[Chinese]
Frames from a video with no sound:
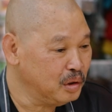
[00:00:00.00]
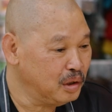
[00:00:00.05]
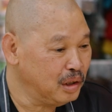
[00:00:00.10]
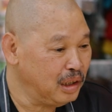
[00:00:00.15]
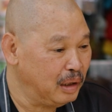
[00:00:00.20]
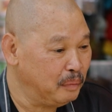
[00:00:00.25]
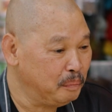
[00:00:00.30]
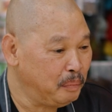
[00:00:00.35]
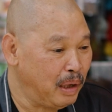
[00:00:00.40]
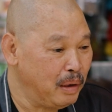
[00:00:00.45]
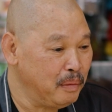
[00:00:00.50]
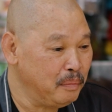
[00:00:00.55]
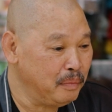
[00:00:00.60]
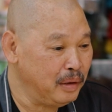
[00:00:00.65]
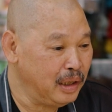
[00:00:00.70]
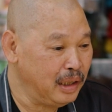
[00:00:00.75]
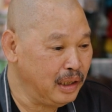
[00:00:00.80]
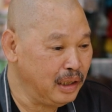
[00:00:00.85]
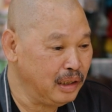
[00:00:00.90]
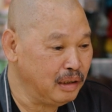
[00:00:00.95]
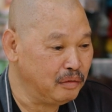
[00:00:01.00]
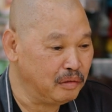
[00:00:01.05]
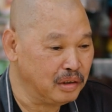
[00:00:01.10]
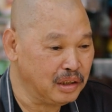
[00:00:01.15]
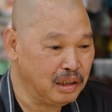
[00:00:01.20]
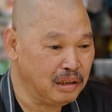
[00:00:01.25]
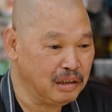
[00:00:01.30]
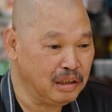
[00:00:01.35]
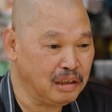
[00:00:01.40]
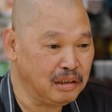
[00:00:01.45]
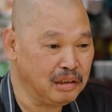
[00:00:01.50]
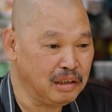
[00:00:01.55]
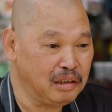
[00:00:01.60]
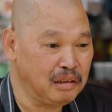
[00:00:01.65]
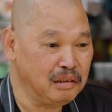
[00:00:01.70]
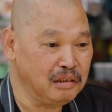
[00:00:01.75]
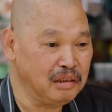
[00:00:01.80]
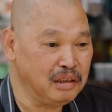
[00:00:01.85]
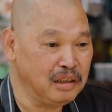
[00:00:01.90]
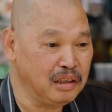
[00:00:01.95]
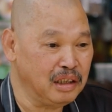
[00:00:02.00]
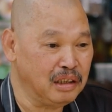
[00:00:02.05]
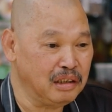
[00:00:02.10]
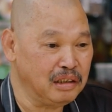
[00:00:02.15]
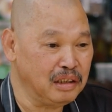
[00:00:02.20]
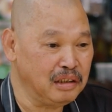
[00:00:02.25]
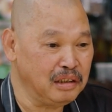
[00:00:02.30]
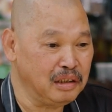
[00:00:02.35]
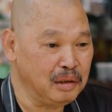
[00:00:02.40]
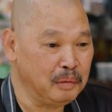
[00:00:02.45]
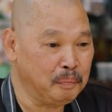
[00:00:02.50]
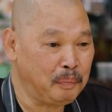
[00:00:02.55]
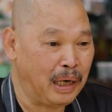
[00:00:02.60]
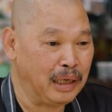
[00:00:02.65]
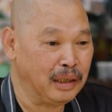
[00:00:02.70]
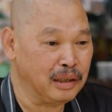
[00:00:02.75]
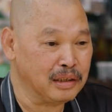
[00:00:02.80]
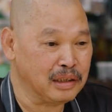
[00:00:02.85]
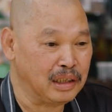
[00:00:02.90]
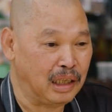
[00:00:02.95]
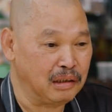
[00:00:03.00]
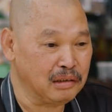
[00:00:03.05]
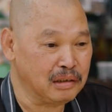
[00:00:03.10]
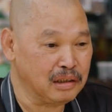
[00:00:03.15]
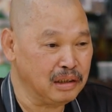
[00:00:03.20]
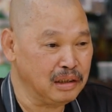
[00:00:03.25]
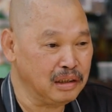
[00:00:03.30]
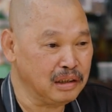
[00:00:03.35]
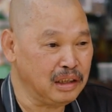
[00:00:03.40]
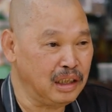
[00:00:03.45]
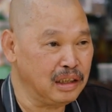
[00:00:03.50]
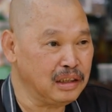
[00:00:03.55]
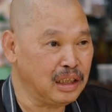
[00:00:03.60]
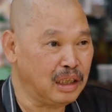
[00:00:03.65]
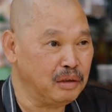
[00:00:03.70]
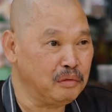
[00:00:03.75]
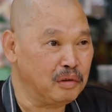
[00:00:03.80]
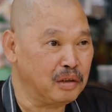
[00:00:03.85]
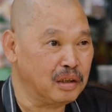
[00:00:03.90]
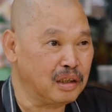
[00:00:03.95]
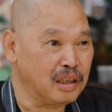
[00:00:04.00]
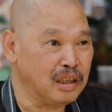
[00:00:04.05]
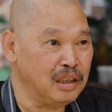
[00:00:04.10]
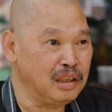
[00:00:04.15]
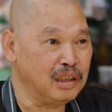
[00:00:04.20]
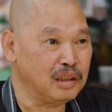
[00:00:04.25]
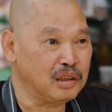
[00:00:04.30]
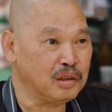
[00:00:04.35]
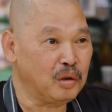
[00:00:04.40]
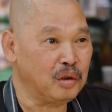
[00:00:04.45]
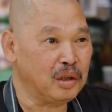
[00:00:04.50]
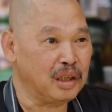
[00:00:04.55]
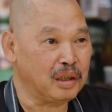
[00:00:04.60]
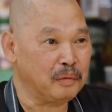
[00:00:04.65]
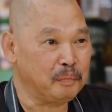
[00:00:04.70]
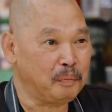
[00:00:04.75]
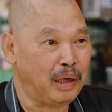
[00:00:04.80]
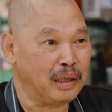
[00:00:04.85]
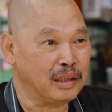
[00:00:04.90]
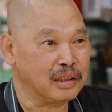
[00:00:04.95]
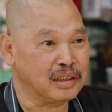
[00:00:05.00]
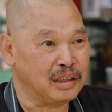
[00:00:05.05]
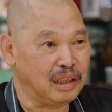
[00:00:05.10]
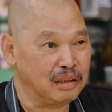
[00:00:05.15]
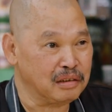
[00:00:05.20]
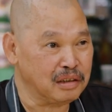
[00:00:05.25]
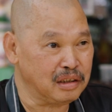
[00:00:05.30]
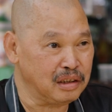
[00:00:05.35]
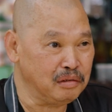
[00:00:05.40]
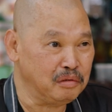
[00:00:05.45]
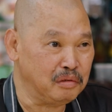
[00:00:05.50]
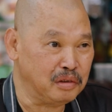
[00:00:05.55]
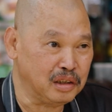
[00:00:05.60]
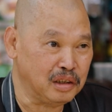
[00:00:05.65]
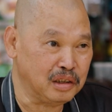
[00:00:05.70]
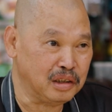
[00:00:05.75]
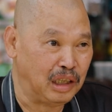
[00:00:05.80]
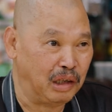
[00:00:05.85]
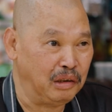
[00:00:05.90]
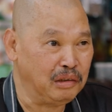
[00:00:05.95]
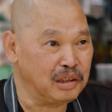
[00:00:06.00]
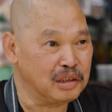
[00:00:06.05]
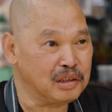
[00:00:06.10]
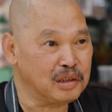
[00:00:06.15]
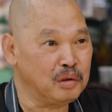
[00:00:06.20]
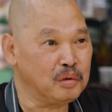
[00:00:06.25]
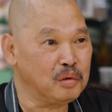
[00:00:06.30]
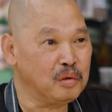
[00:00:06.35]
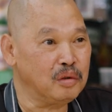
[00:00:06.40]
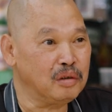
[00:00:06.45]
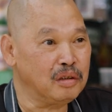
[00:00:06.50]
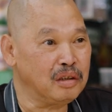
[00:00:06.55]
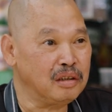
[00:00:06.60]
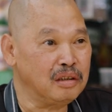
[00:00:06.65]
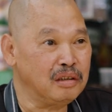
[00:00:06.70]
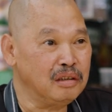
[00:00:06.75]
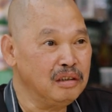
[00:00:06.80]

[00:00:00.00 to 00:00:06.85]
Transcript: 做两包面，我就要要要半个小时，现在我可以多了半个小时，我就早一点收工了。